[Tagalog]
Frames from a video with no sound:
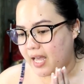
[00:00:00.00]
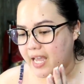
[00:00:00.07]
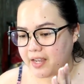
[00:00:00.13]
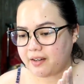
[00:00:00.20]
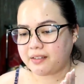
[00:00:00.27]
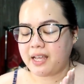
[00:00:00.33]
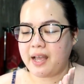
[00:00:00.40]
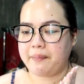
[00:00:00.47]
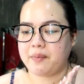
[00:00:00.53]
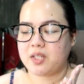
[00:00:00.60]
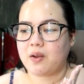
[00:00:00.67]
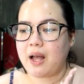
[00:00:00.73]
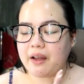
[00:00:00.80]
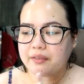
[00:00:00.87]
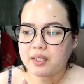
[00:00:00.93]
ayun nga.
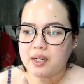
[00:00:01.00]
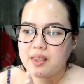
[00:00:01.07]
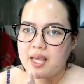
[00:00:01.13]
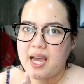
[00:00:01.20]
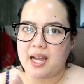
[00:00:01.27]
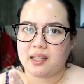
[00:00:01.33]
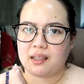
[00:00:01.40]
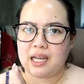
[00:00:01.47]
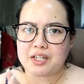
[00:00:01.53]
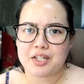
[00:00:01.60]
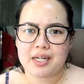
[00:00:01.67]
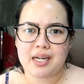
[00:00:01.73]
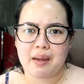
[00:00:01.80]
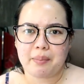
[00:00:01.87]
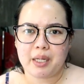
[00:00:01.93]
So, after that,
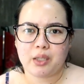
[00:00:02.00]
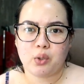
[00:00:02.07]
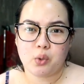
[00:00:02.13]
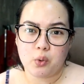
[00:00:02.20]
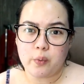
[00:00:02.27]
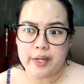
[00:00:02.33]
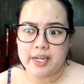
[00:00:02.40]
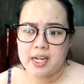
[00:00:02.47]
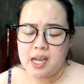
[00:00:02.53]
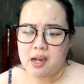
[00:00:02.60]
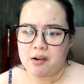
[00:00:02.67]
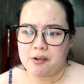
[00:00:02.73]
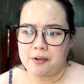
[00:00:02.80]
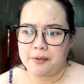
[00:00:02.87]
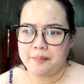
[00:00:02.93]
actually, dapat uuwi
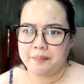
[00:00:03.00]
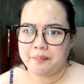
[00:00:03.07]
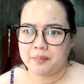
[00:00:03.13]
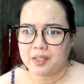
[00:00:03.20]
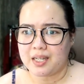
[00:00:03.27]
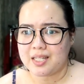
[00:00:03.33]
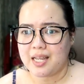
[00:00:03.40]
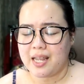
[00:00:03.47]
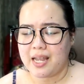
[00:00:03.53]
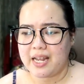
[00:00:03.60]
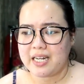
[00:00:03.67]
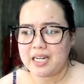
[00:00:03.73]
na ako kasi I